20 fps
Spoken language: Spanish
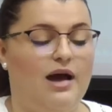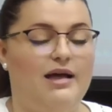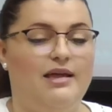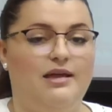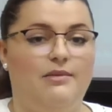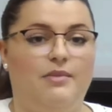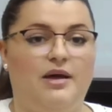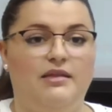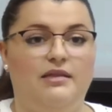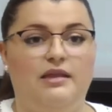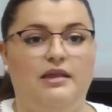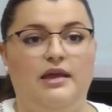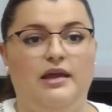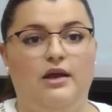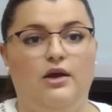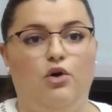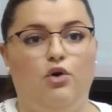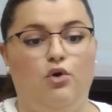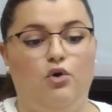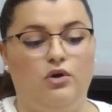además
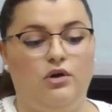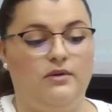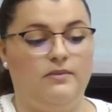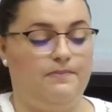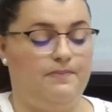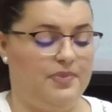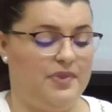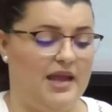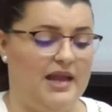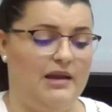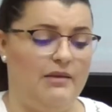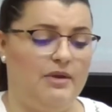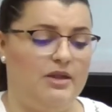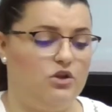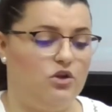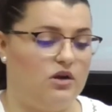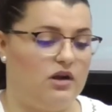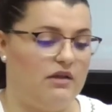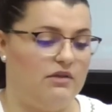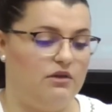de con
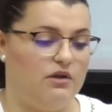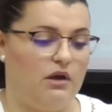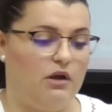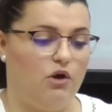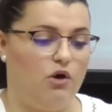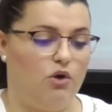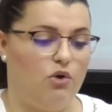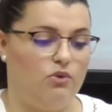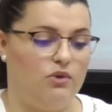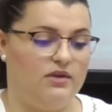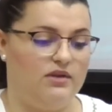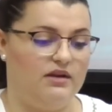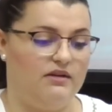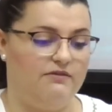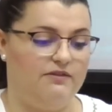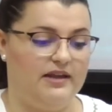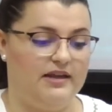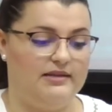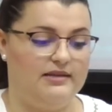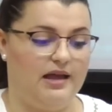elementos relacionados con nuestras
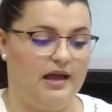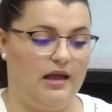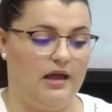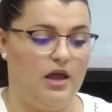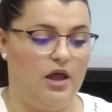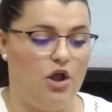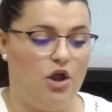fiestas,